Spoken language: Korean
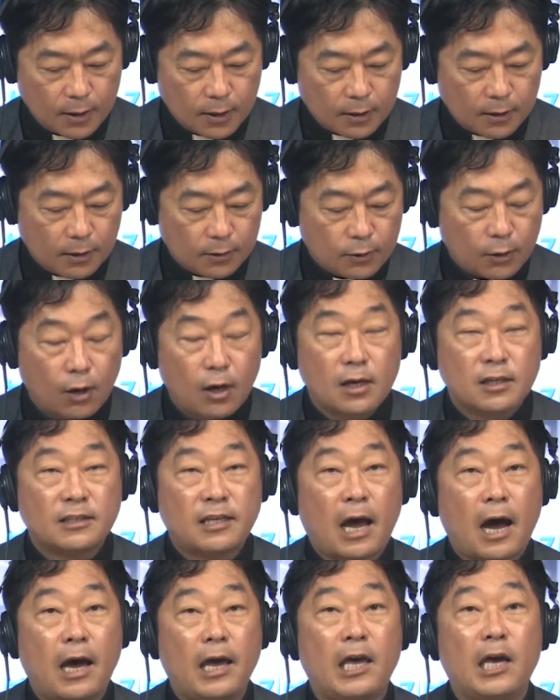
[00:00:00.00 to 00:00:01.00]
그래서
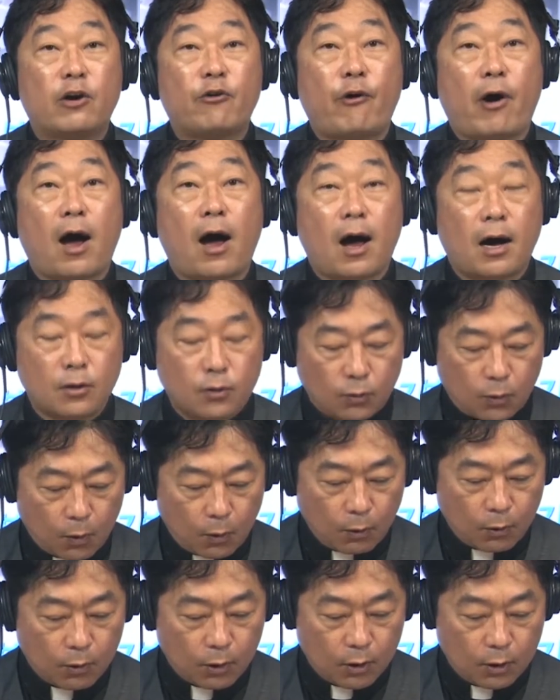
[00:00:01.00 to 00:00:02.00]
사회
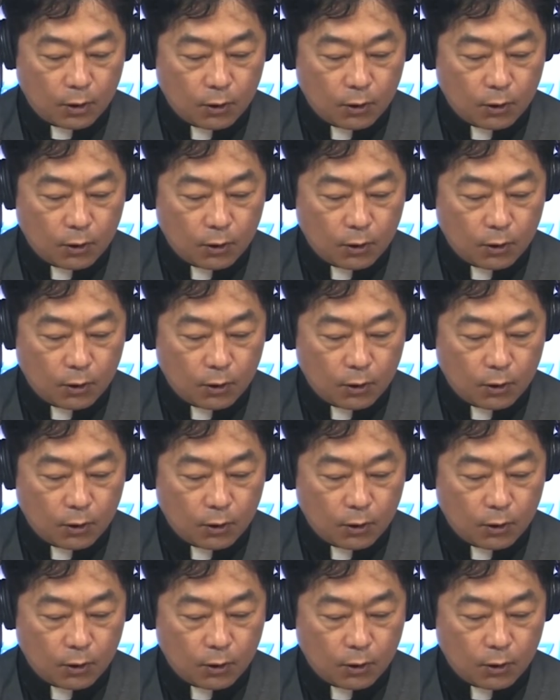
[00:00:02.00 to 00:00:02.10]
과학도